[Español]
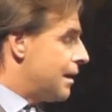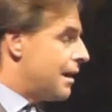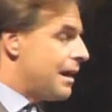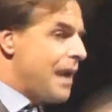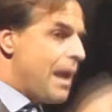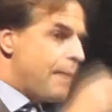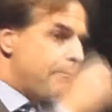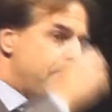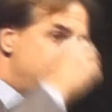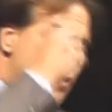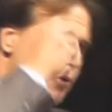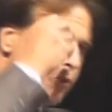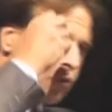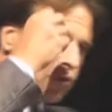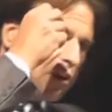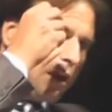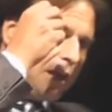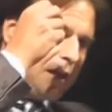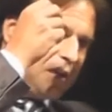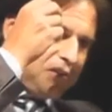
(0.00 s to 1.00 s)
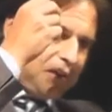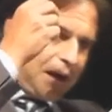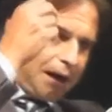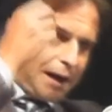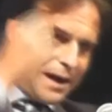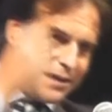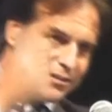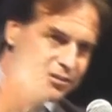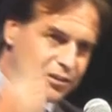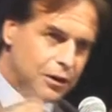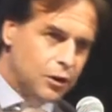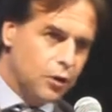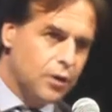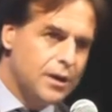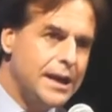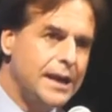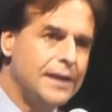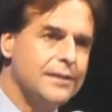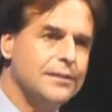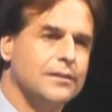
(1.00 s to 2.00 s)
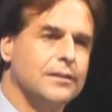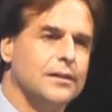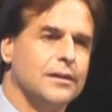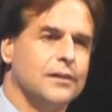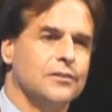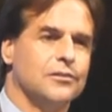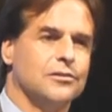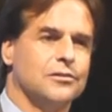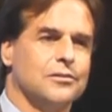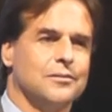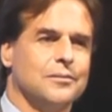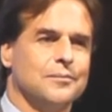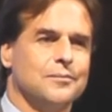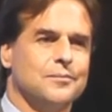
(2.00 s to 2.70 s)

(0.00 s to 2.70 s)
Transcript: la pausa de sacarse los lentes,